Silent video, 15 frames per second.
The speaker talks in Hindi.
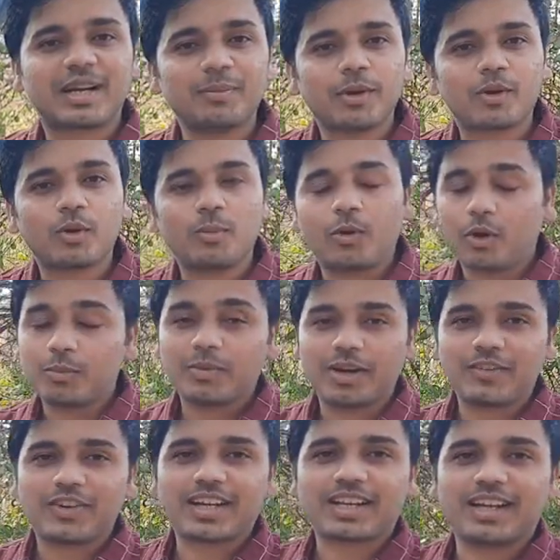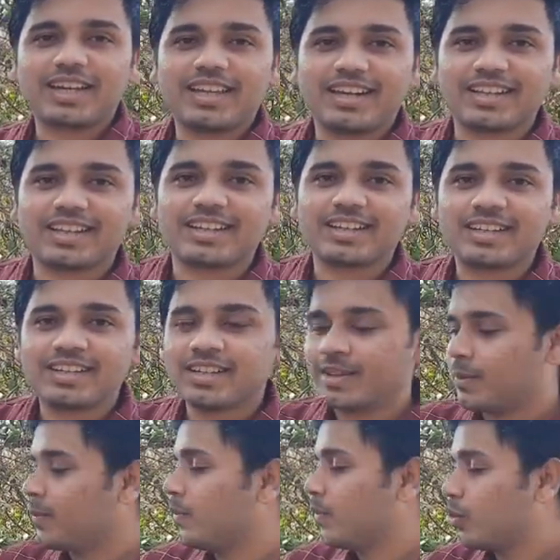का मेरे को बहुत बड़ा फटका गिरा था
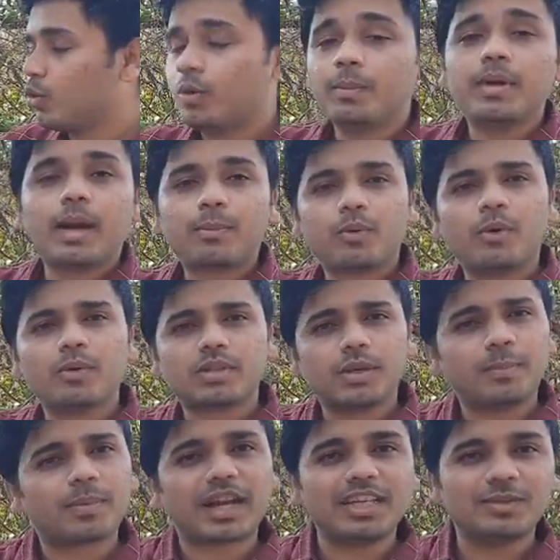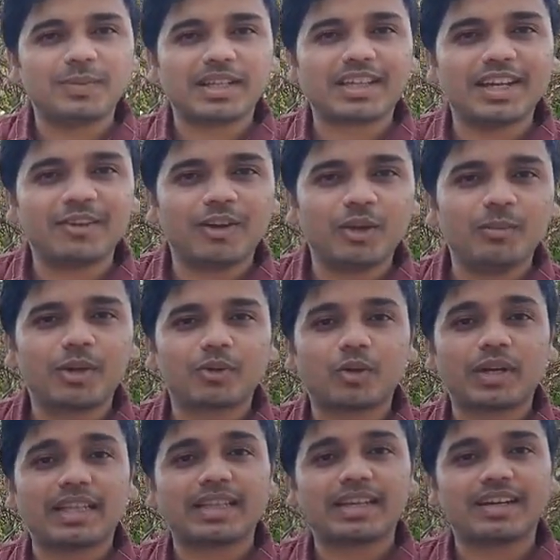तो मैं आपको सब प्राइस बताने वाला मेरे को
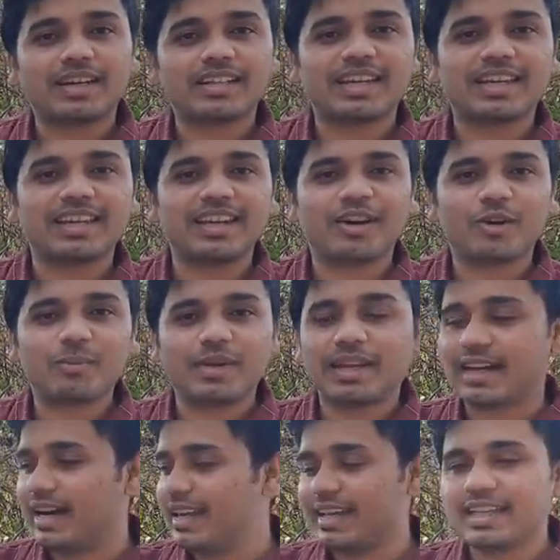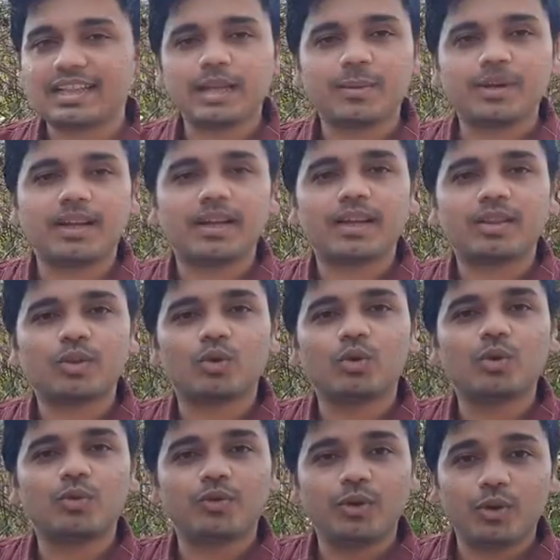कितना खर्चा गिरा और मैंने गाड़ी कितने में लिया
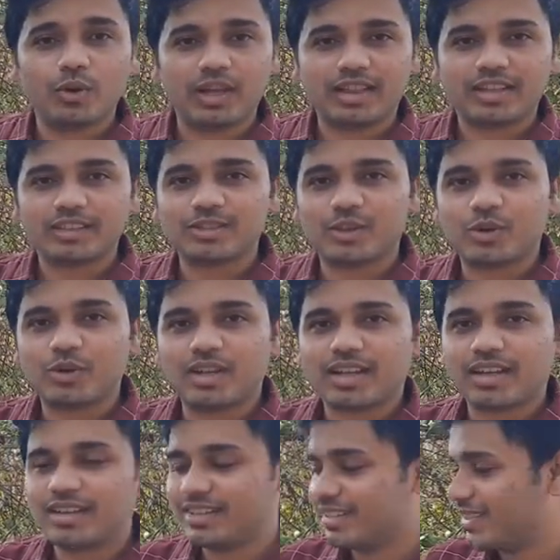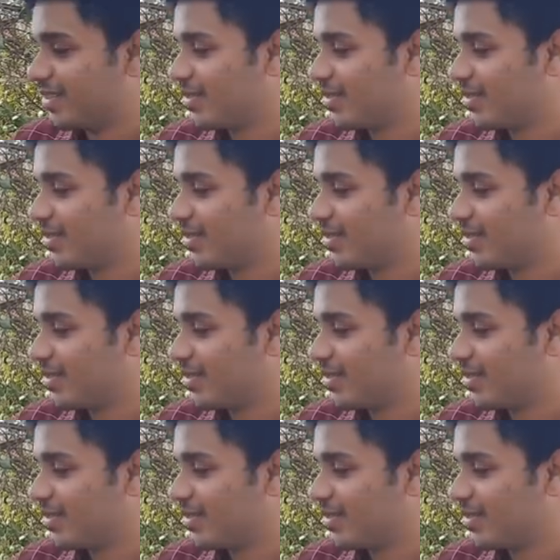तो वीडियो एंड तक ज़रूर देखना